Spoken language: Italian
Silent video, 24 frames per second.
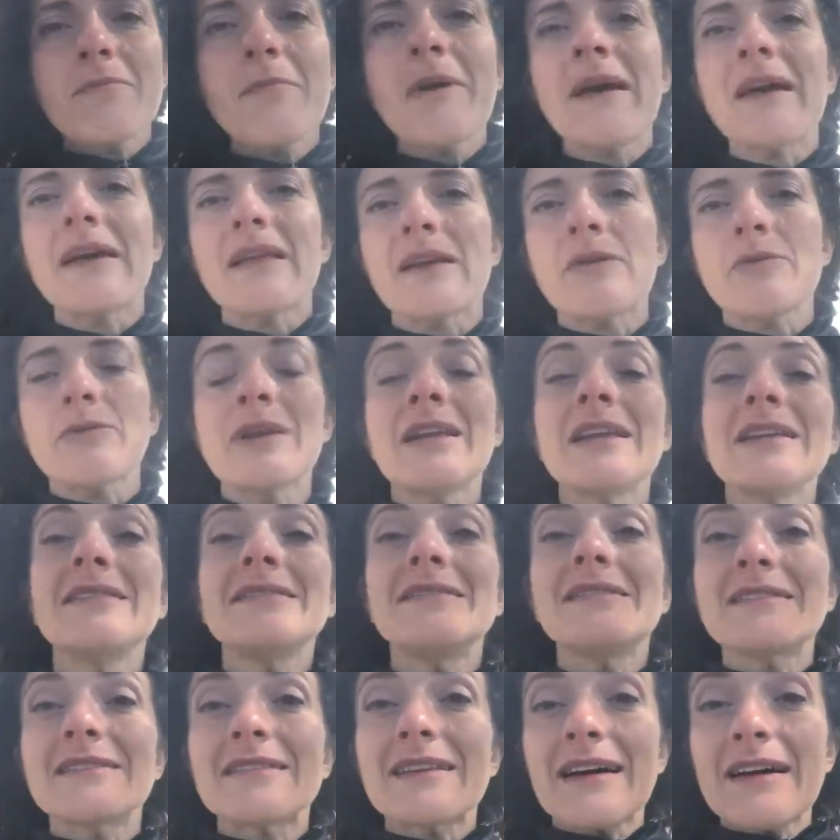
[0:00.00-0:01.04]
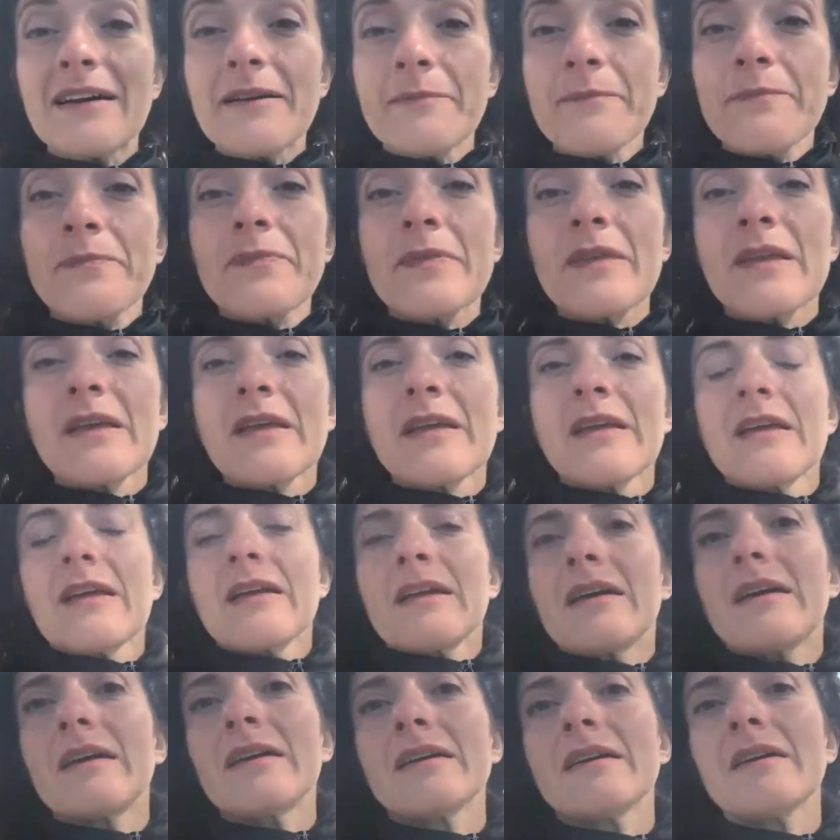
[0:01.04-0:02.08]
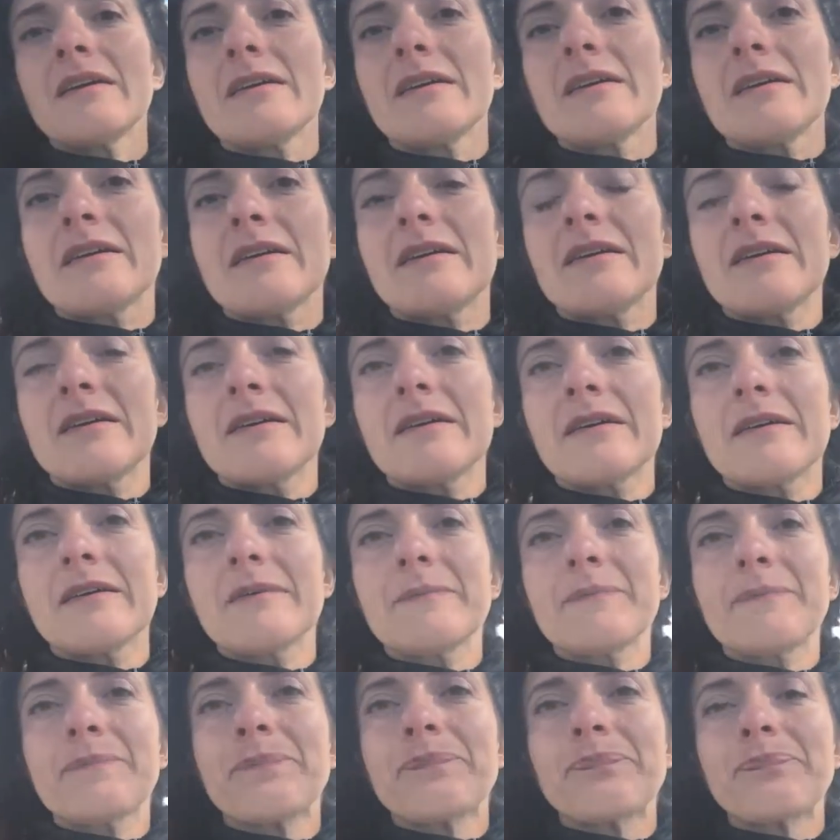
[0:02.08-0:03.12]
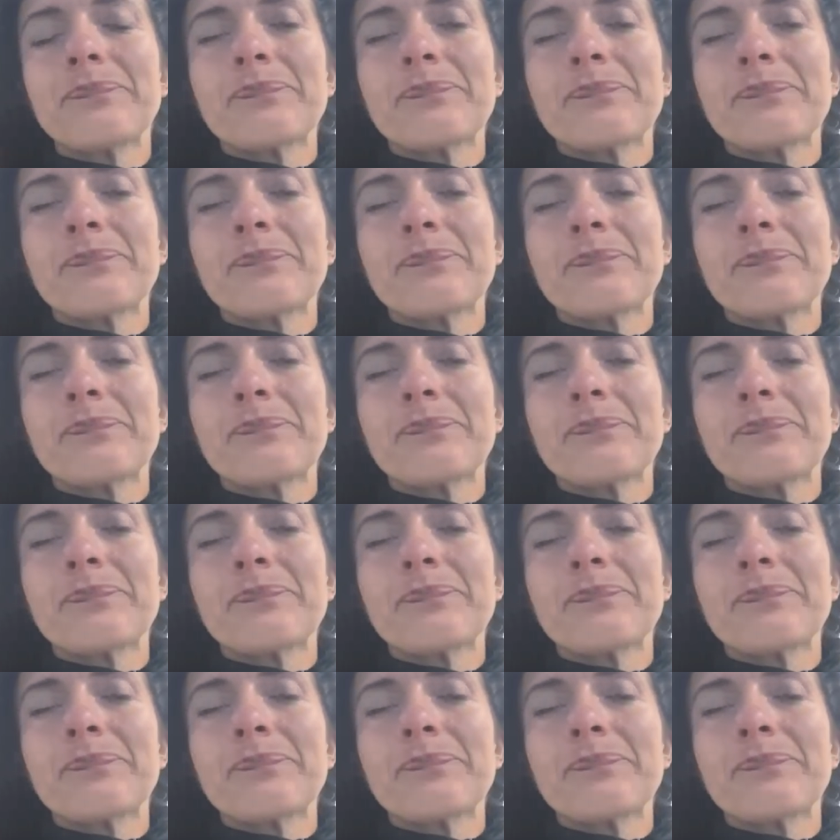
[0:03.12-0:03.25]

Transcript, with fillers: ma era un'entità eh,